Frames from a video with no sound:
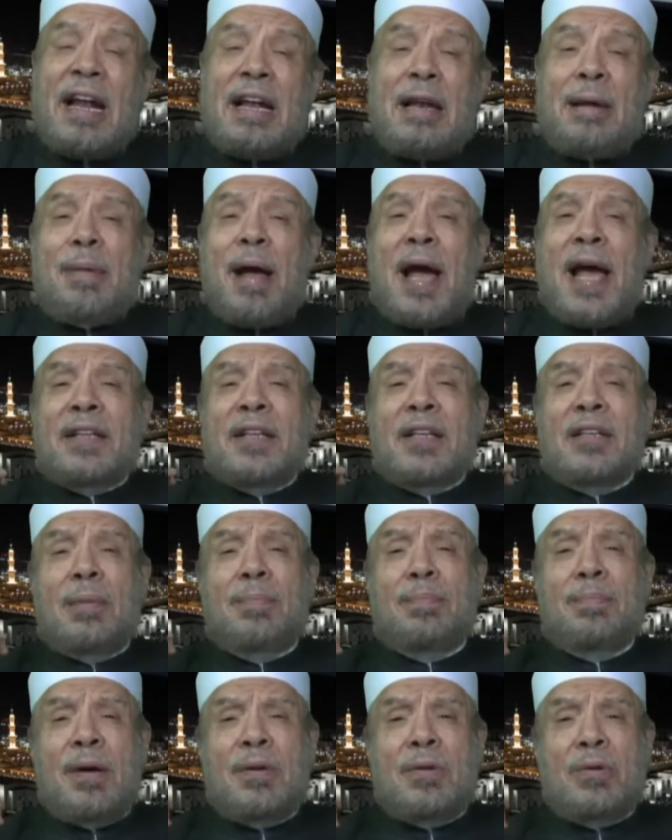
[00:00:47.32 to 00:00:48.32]
لما
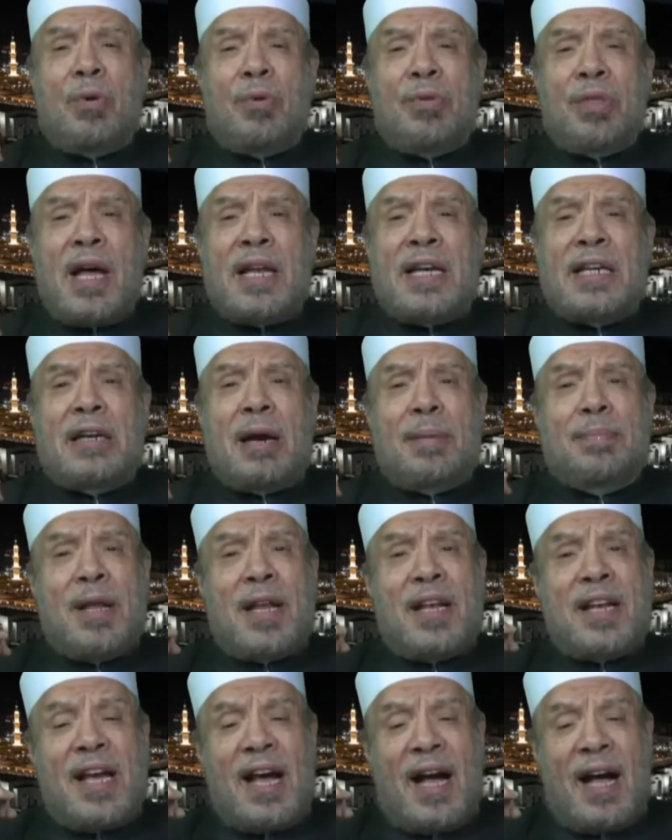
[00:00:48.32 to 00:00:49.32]
يتضمنه ذلك من
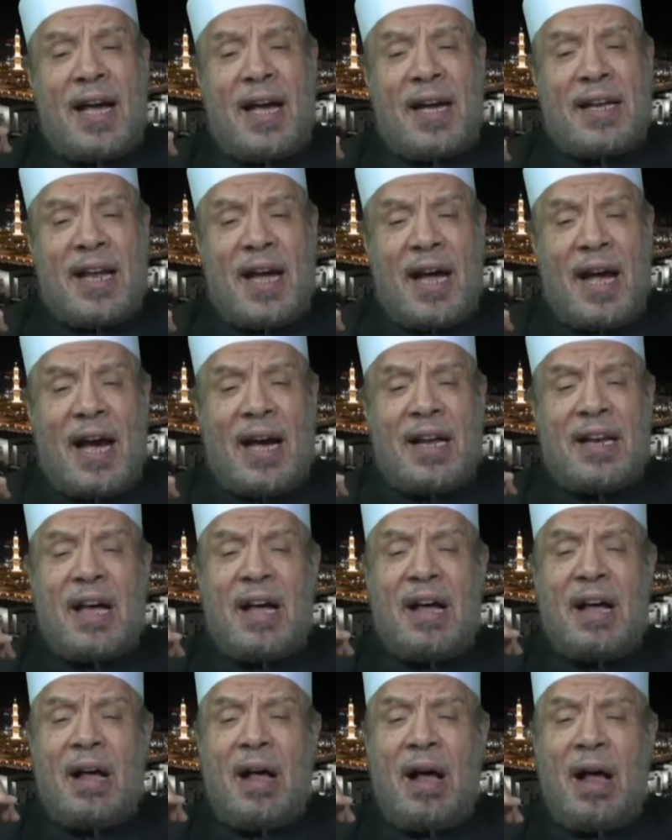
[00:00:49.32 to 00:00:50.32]
الإعانة
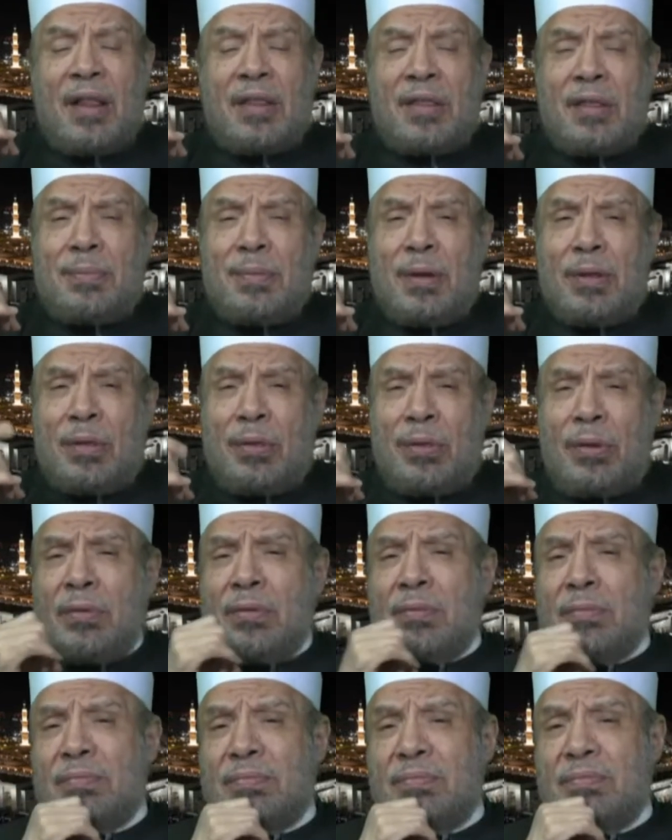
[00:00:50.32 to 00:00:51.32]
على أعظم
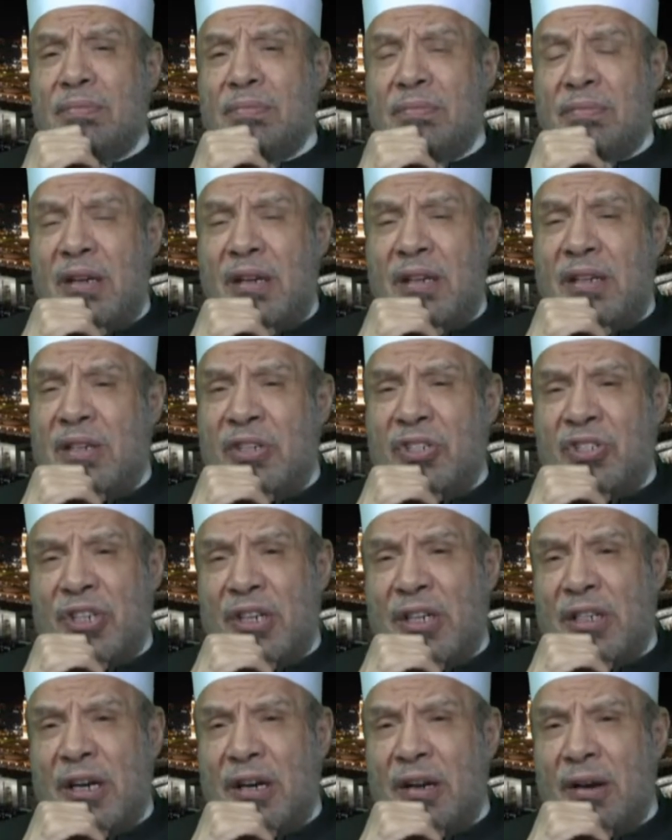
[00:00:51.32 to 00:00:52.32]
الظلم إن
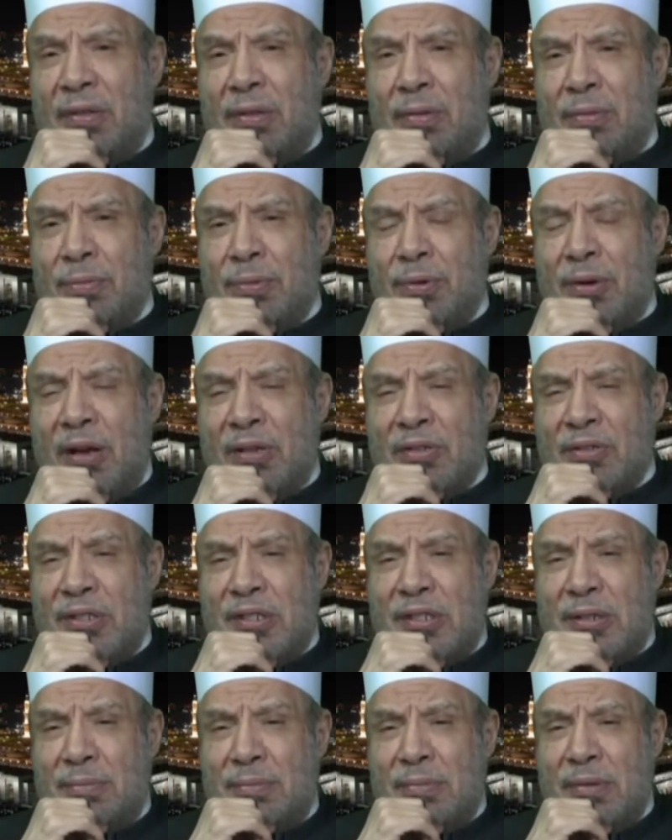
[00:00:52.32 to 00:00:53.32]
الشرك لظلم
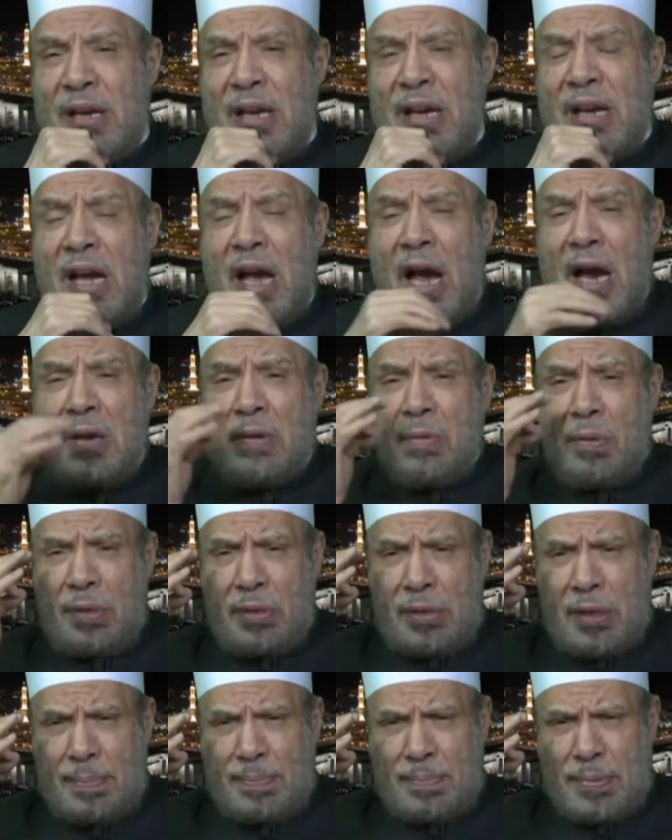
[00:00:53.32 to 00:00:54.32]
عظيم أي
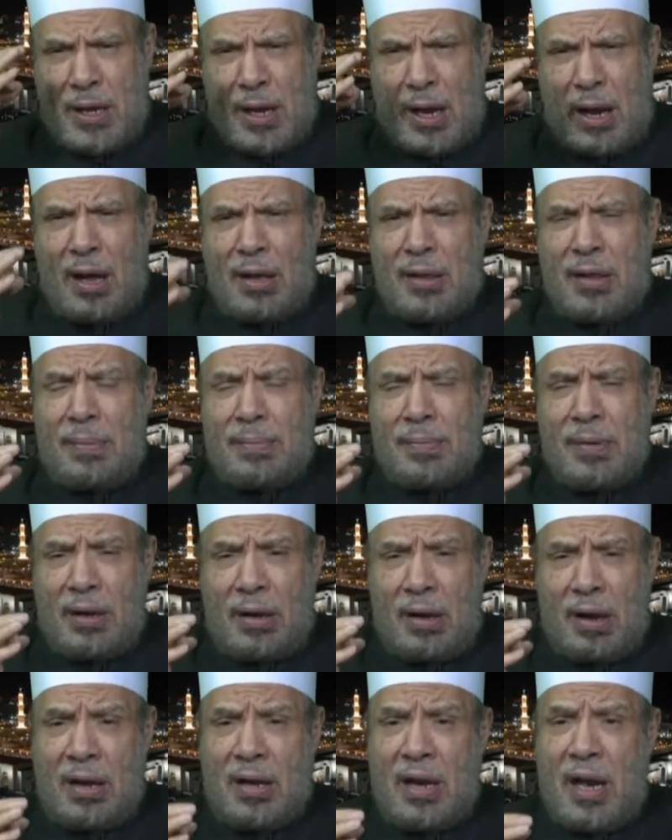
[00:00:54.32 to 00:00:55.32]
الذنب أعظم
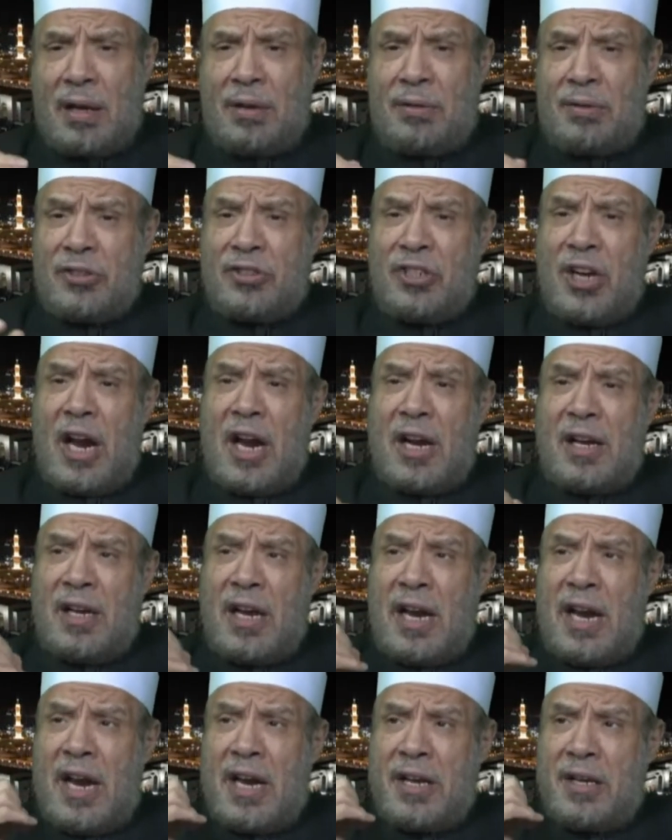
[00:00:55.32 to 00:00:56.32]
قال أن تجعل
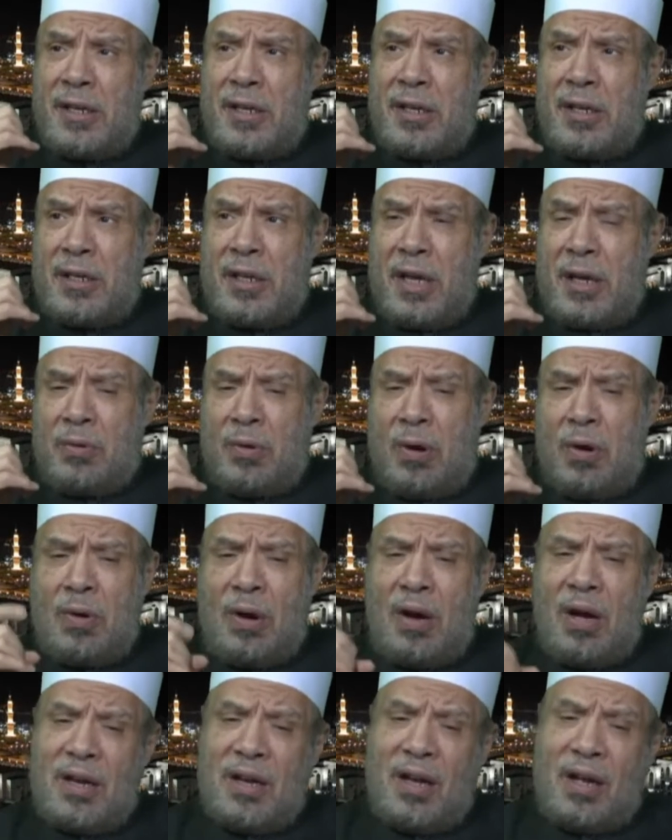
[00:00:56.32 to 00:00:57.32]
الله ندا
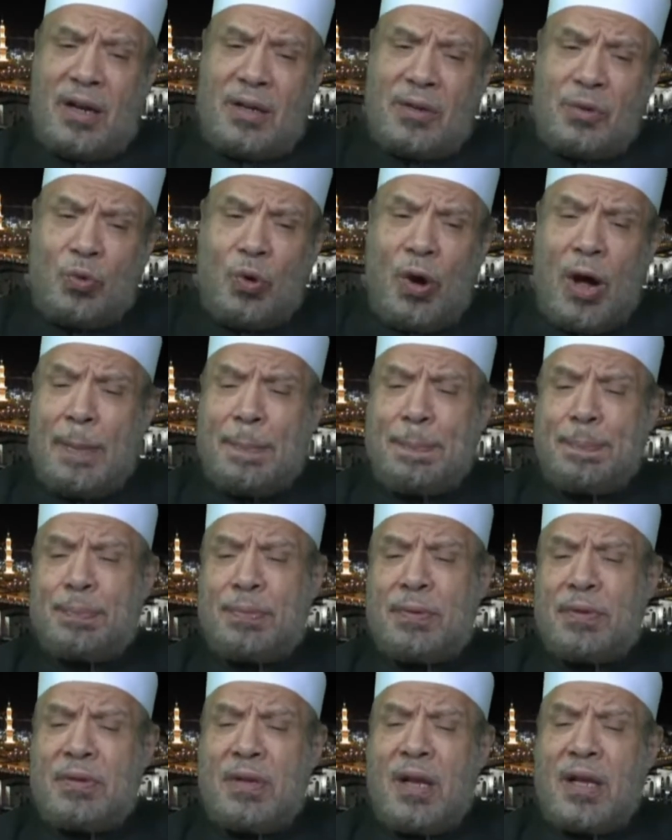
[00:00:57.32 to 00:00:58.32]
وهو خلقك وأبطل
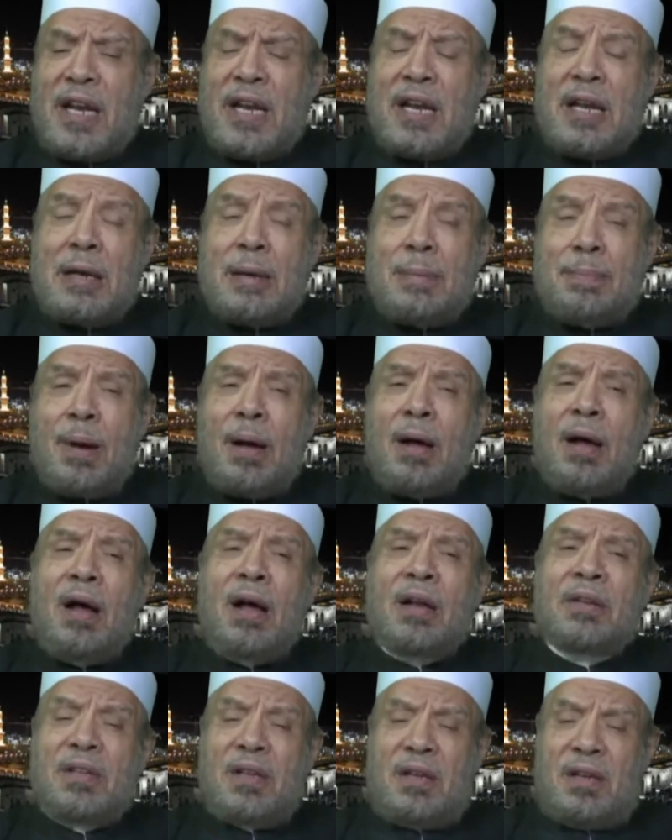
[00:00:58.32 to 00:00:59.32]
وبطل
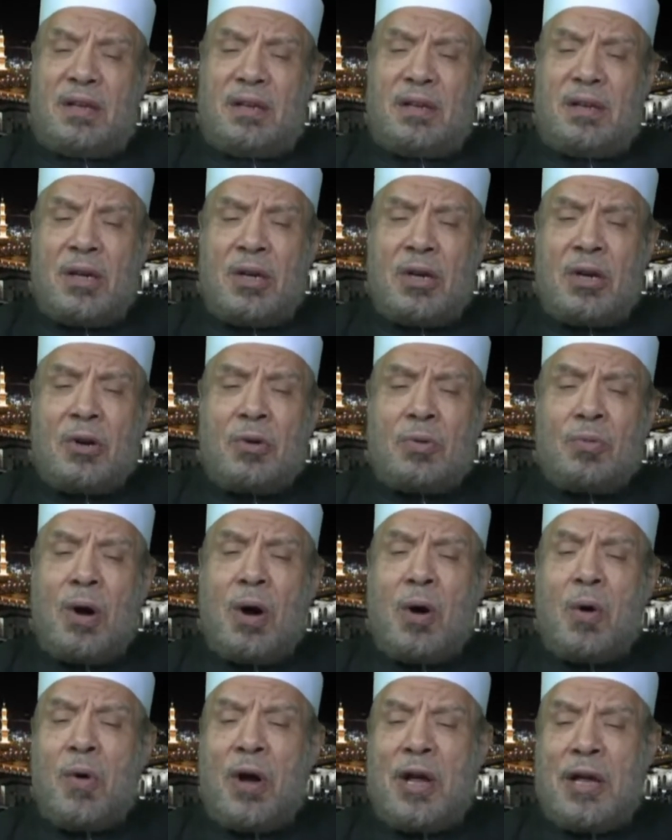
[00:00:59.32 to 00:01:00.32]
الباطل
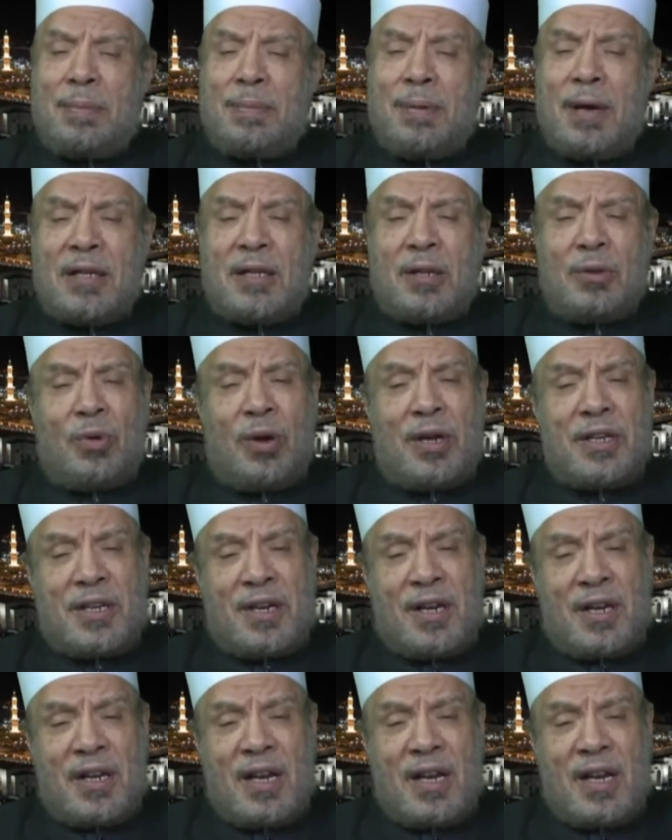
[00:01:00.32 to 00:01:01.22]
وهو عبادة غير